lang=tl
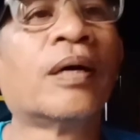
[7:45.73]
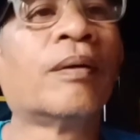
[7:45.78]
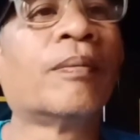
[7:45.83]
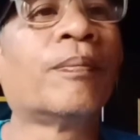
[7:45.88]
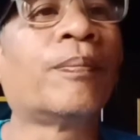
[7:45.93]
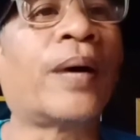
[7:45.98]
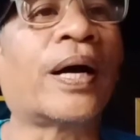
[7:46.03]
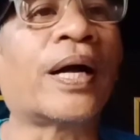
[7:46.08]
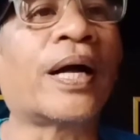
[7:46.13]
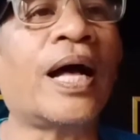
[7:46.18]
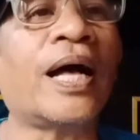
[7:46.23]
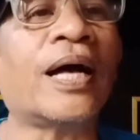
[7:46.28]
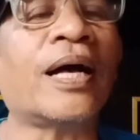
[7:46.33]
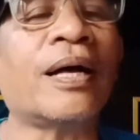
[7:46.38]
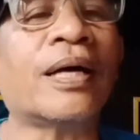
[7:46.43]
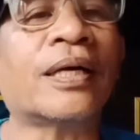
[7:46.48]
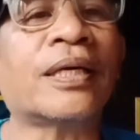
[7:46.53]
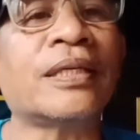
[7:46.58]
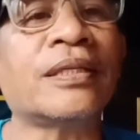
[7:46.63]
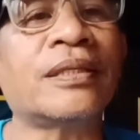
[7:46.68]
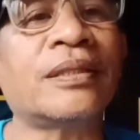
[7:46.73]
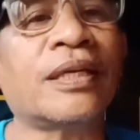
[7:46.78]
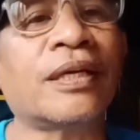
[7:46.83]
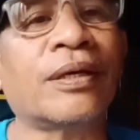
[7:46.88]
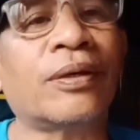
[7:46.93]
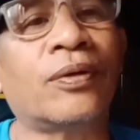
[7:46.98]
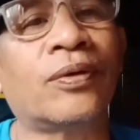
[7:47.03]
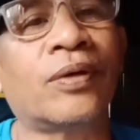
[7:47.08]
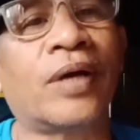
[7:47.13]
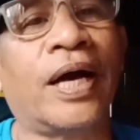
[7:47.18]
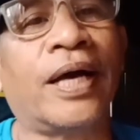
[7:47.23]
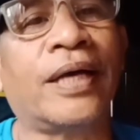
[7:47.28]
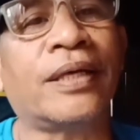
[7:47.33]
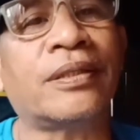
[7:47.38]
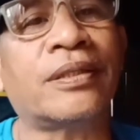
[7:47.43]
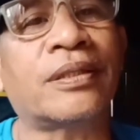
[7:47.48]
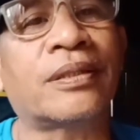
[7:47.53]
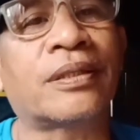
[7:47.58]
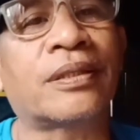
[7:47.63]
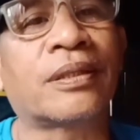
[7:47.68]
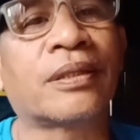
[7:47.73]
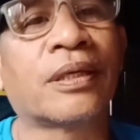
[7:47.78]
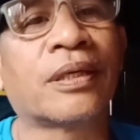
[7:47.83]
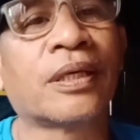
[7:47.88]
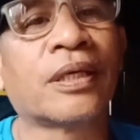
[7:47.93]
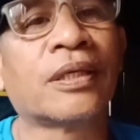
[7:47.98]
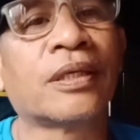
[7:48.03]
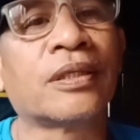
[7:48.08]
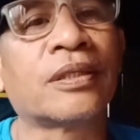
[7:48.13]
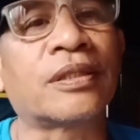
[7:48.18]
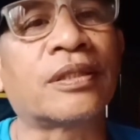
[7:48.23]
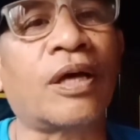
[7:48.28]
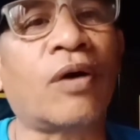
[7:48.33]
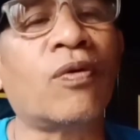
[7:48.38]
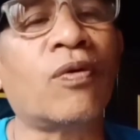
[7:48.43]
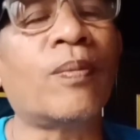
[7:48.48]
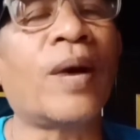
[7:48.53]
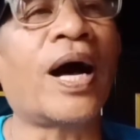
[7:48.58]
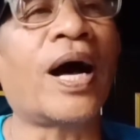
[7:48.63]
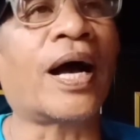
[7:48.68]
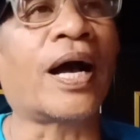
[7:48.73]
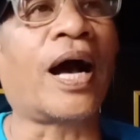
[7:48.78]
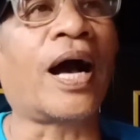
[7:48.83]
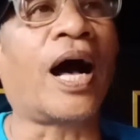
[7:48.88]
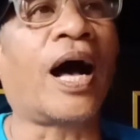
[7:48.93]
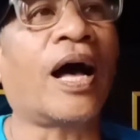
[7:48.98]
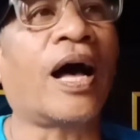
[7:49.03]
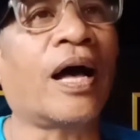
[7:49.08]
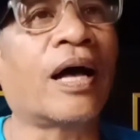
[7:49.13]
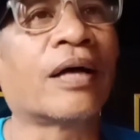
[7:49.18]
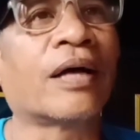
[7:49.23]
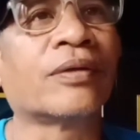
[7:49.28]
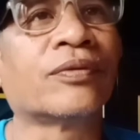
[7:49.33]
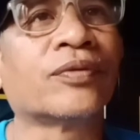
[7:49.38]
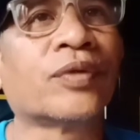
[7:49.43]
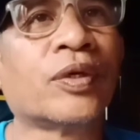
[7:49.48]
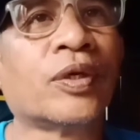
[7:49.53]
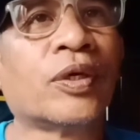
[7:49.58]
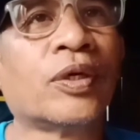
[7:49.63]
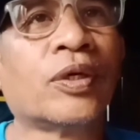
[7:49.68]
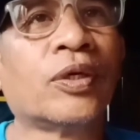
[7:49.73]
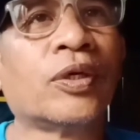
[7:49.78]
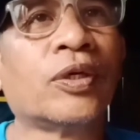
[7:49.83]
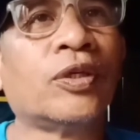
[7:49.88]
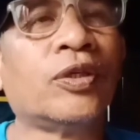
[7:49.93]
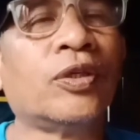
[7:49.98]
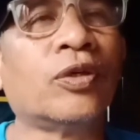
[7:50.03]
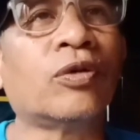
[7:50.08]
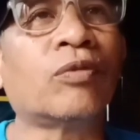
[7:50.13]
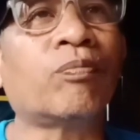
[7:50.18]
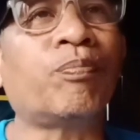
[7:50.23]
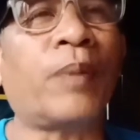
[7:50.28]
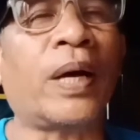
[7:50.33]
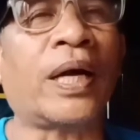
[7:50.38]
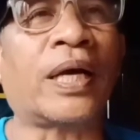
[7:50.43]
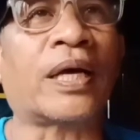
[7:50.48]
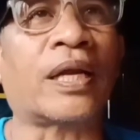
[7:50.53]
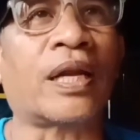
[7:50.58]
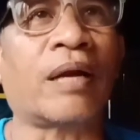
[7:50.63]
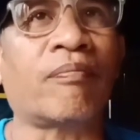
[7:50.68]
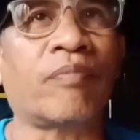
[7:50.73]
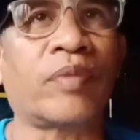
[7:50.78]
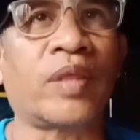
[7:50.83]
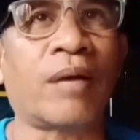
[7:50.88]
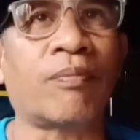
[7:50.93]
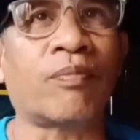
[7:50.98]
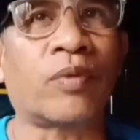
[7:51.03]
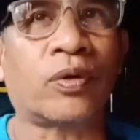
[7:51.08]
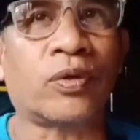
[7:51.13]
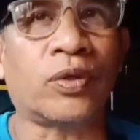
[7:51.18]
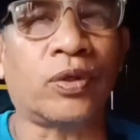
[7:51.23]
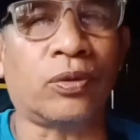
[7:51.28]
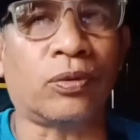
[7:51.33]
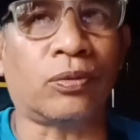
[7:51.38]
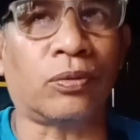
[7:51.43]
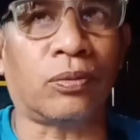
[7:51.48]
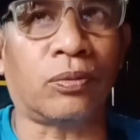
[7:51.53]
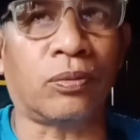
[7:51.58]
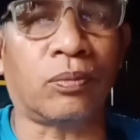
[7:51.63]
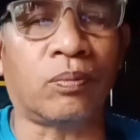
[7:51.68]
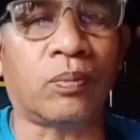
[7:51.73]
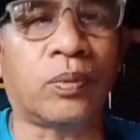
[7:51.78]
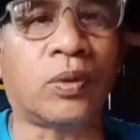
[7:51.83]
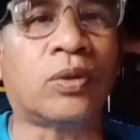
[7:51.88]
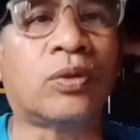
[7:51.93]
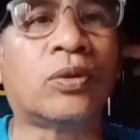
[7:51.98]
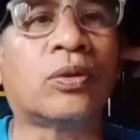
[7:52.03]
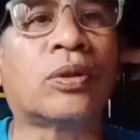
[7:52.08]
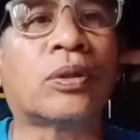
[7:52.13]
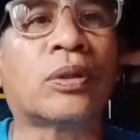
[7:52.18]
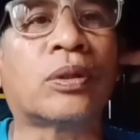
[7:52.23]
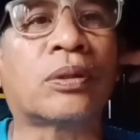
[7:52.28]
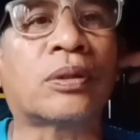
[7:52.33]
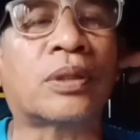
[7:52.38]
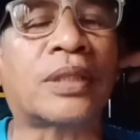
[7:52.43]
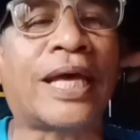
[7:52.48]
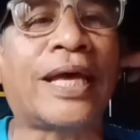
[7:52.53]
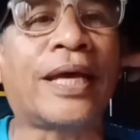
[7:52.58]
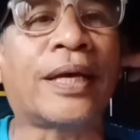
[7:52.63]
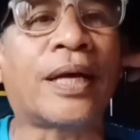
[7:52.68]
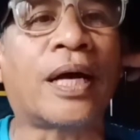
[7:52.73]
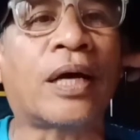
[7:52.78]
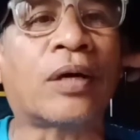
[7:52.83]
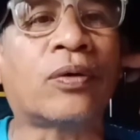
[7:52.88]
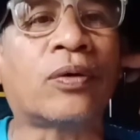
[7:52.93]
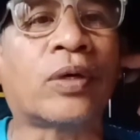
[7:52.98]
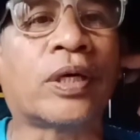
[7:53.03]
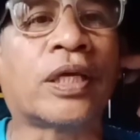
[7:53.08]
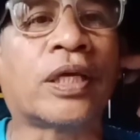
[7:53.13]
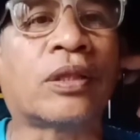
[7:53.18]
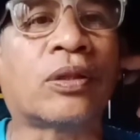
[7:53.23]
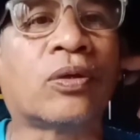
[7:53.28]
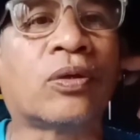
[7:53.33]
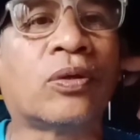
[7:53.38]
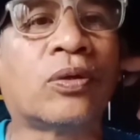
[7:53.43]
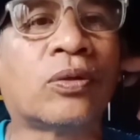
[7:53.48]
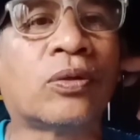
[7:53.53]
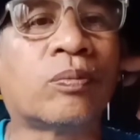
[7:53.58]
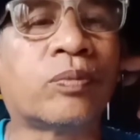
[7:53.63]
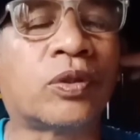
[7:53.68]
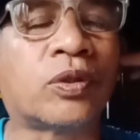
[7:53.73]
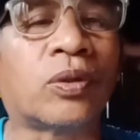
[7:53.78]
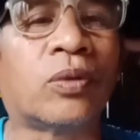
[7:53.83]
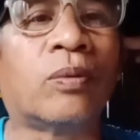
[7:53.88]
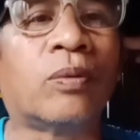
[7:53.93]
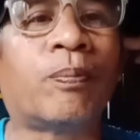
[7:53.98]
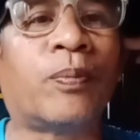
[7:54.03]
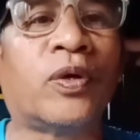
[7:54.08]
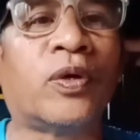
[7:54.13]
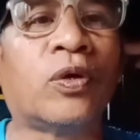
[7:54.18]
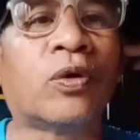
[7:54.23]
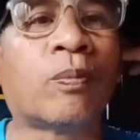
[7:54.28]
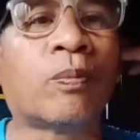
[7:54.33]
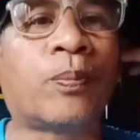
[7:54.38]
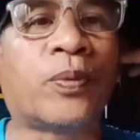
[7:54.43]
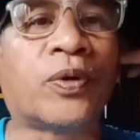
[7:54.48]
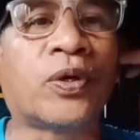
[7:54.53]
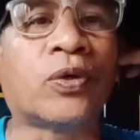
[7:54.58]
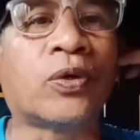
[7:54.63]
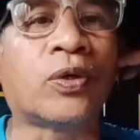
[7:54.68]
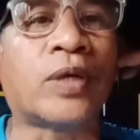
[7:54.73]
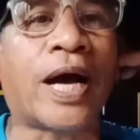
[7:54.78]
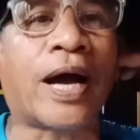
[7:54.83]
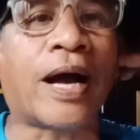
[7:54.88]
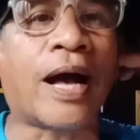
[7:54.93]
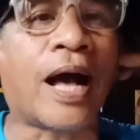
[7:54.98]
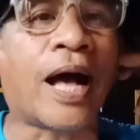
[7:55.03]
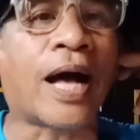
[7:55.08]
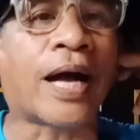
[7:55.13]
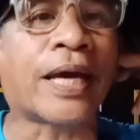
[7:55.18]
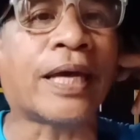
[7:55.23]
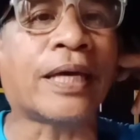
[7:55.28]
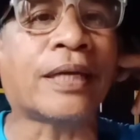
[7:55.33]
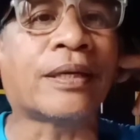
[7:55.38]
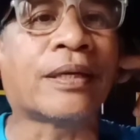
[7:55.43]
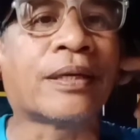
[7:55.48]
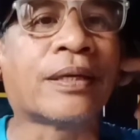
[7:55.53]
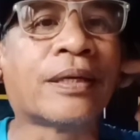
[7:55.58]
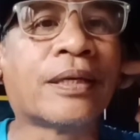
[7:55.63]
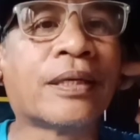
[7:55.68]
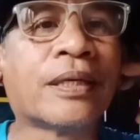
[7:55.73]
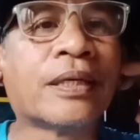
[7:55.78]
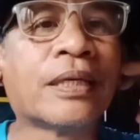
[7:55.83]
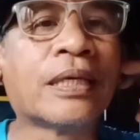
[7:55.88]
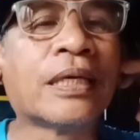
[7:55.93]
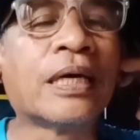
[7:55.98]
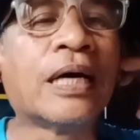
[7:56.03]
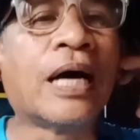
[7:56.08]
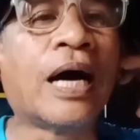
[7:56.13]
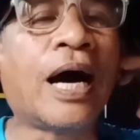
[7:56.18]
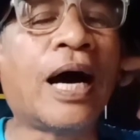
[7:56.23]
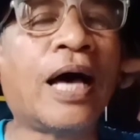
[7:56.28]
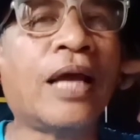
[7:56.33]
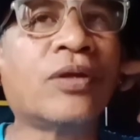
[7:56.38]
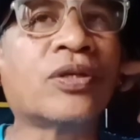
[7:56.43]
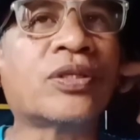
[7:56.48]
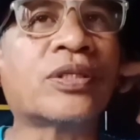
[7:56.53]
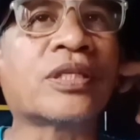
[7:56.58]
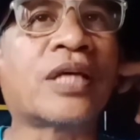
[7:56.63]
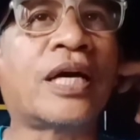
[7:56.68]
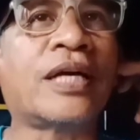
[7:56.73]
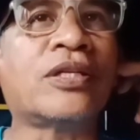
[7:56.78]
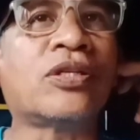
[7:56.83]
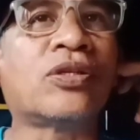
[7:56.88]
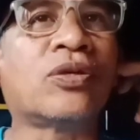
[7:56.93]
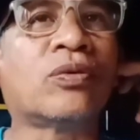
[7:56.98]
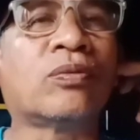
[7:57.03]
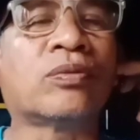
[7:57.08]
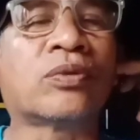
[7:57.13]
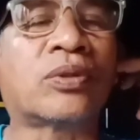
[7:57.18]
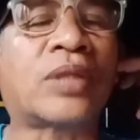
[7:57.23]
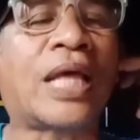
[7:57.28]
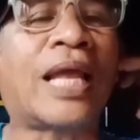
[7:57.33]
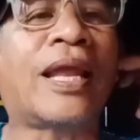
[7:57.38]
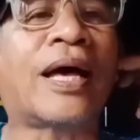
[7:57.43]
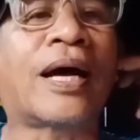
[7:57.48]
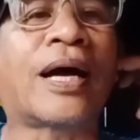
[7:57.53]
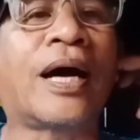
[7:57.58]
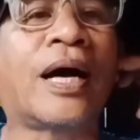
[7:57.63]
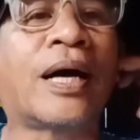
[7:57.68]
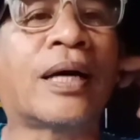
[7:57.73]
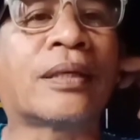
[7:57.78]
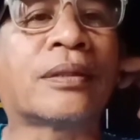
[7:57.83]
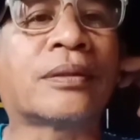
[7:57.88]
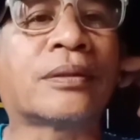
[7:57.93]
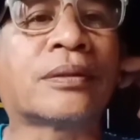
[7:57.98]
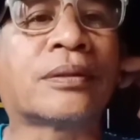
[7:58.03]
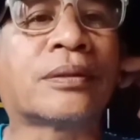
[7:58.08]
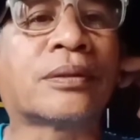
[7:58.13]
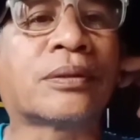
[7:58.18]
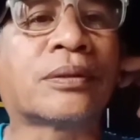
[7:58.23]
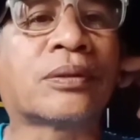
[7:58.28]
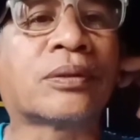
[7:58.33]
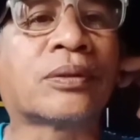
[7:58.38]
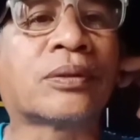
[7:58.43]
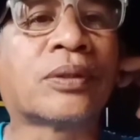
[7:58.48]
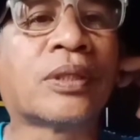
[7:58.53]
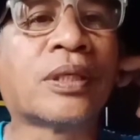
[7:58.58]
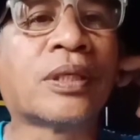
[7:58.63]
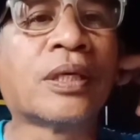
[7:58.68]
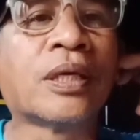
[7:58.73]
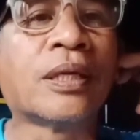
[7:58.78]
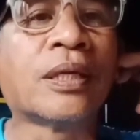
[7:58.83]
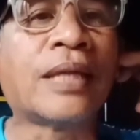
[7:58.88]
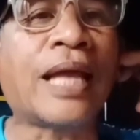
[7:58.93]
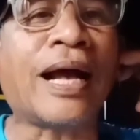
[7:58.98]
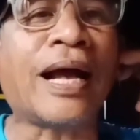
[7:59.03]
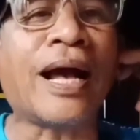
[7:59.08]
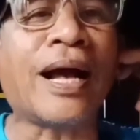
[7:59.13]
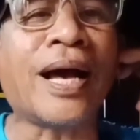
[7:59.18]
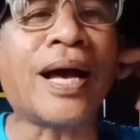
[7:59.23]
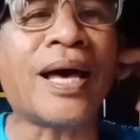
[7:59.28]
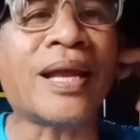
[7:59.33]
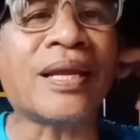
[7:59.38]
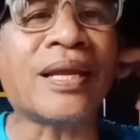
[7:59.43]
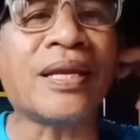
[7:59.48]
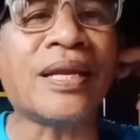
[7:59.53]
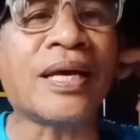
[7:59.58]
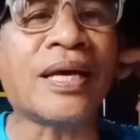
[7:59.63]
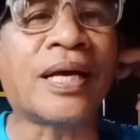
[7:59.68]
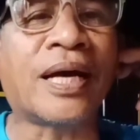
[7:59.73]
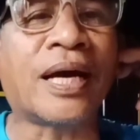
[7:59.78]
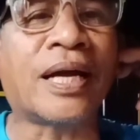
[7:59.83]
pagkagising ko guys sa umaga yung pakiramdam ko yung buong tainga kong ito, so, punong-puno ng hangin. Halos guys yung talagang nakakarinig ka